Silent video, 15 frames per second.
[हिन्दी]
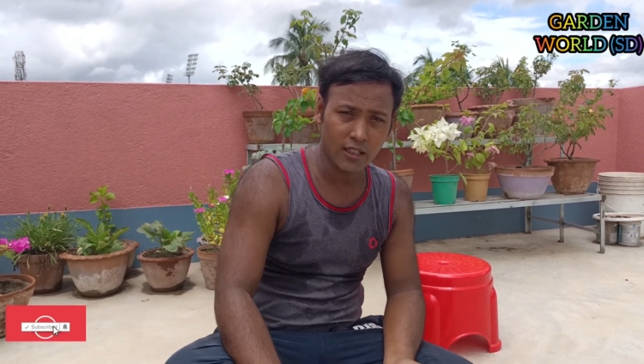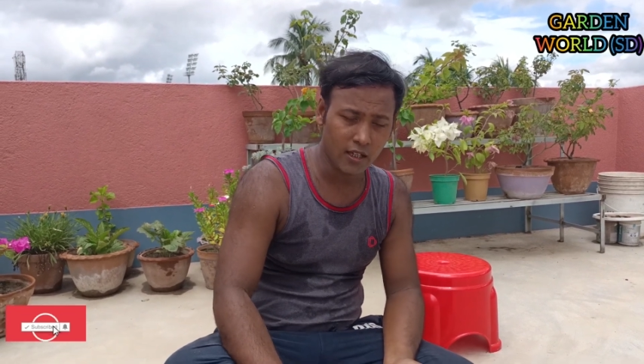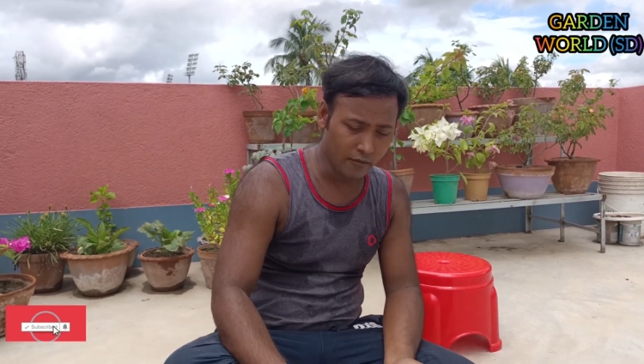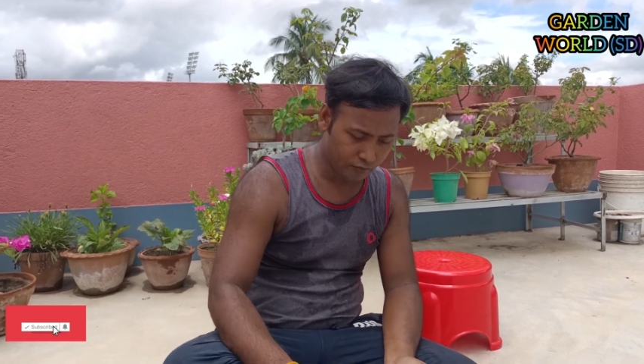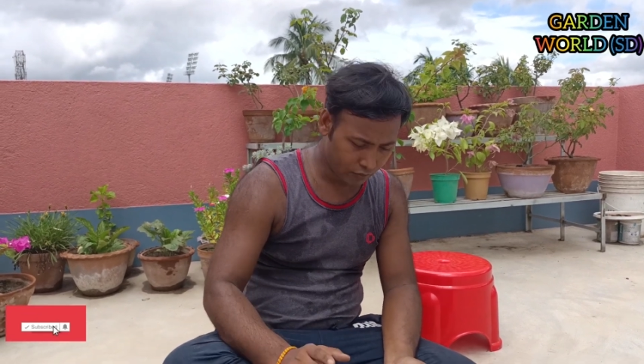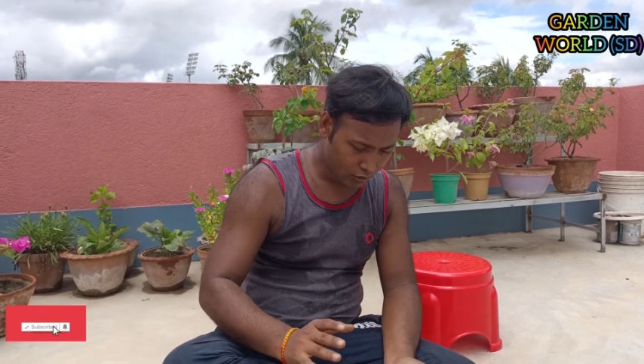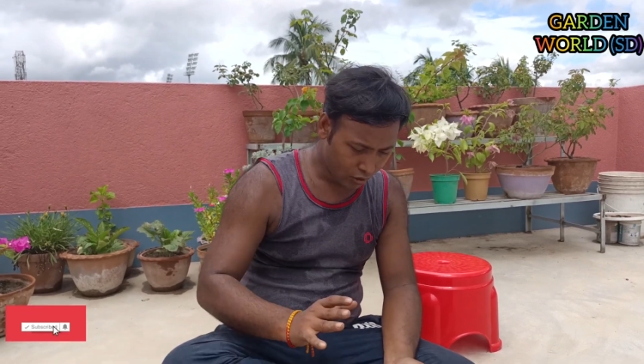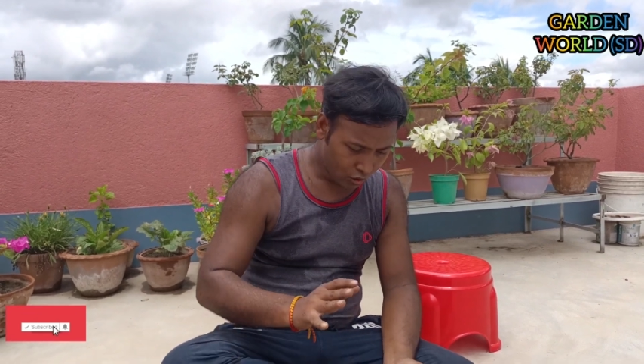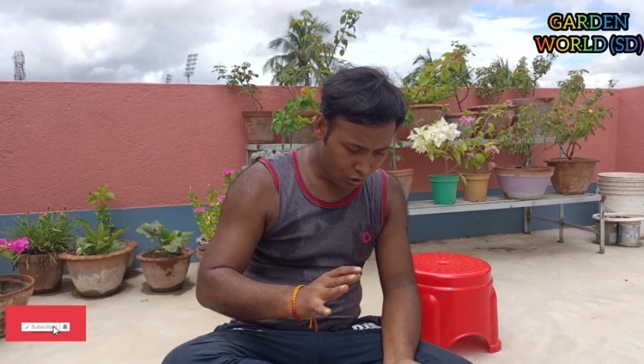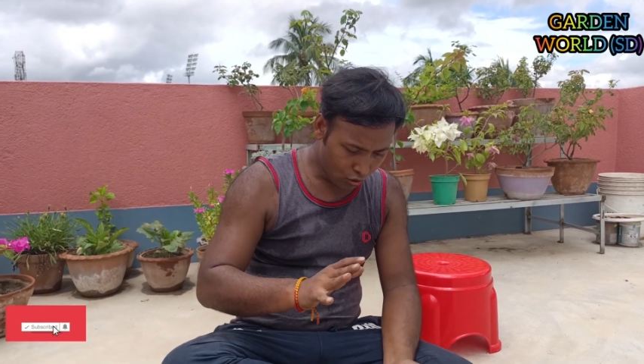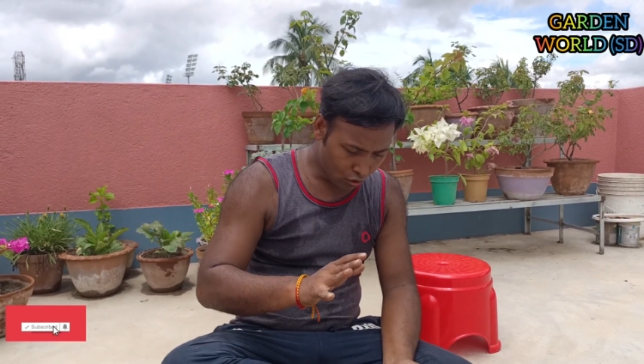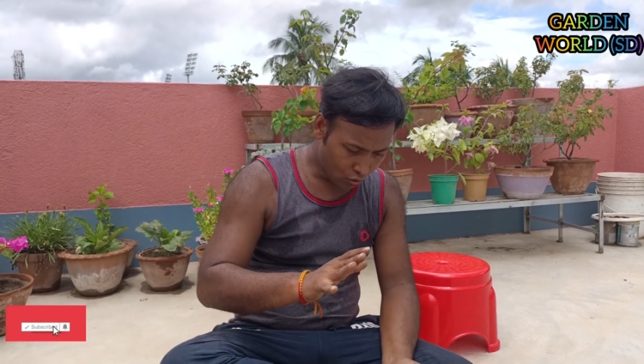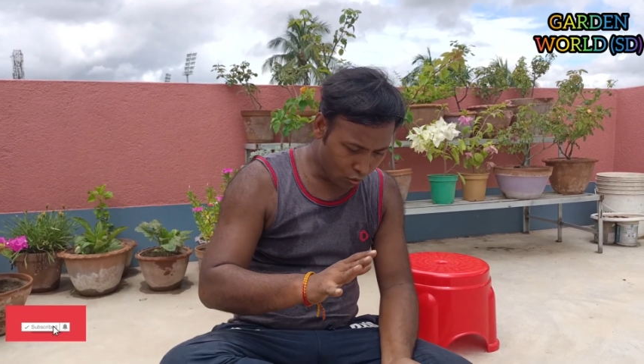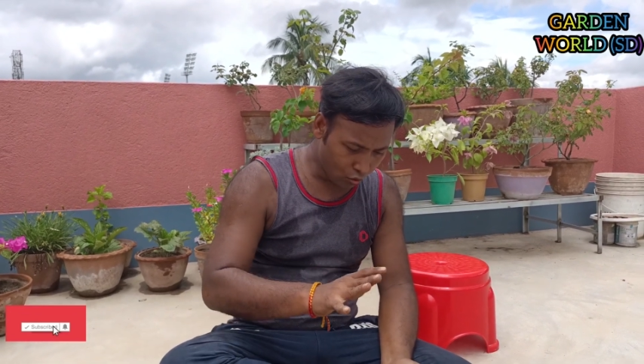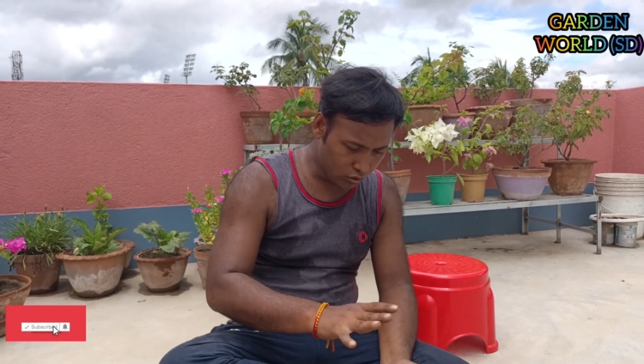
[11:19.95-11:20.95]
थे
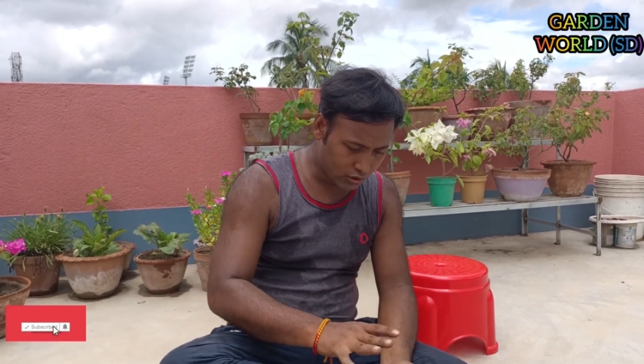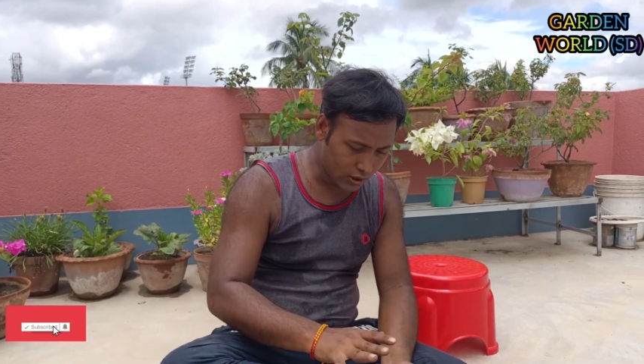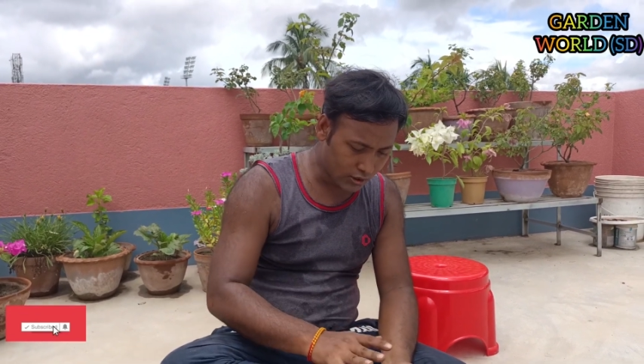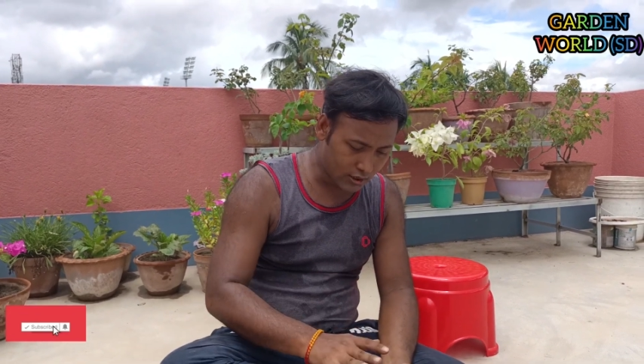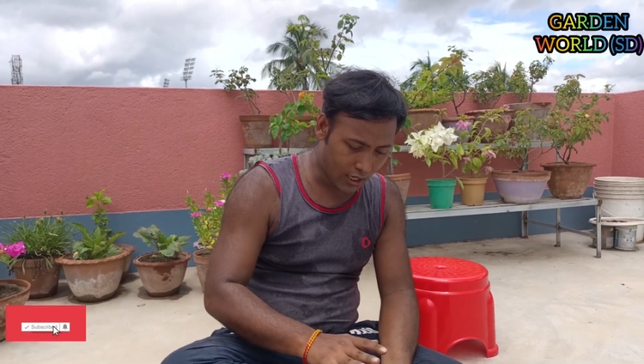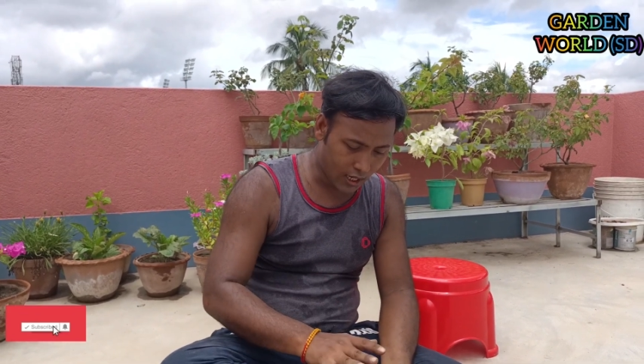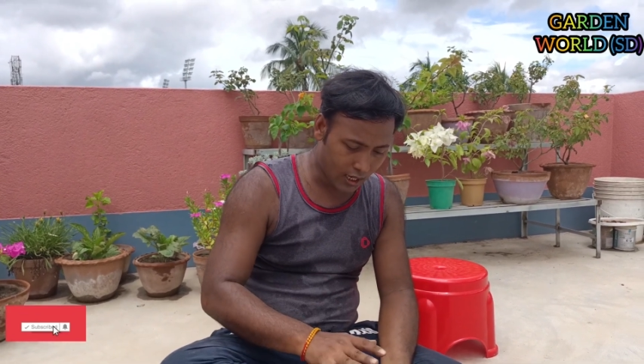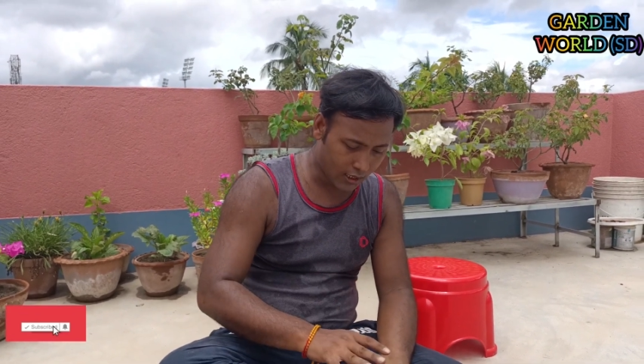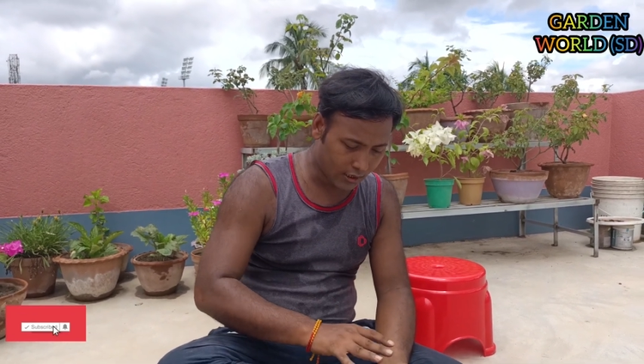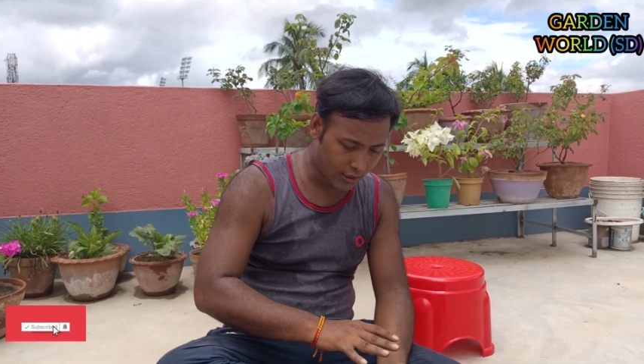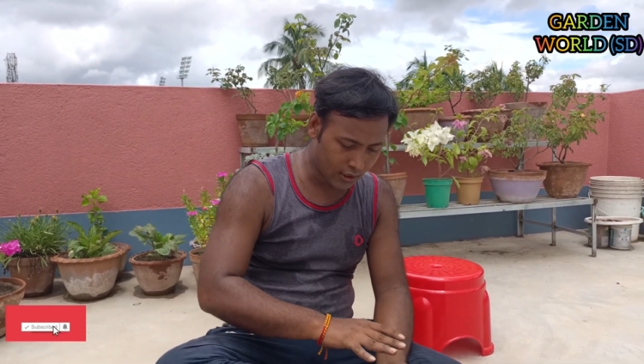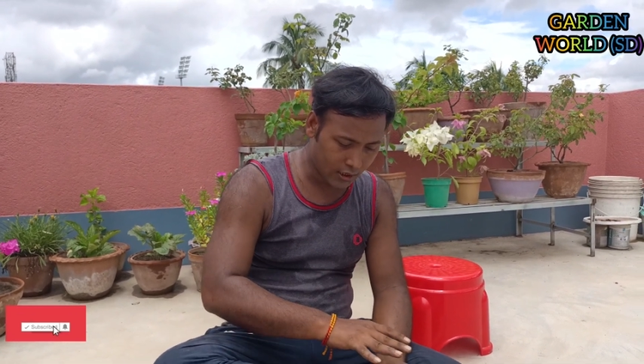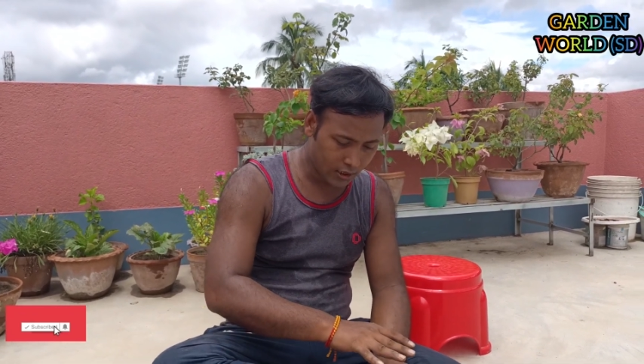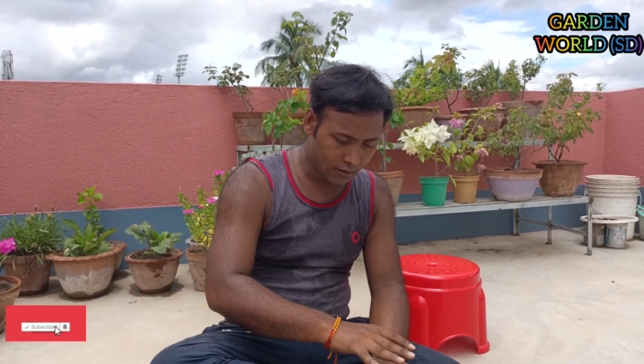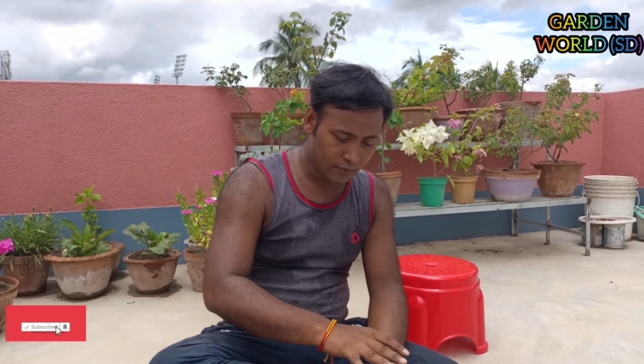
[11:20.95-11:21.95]
उसी तरह की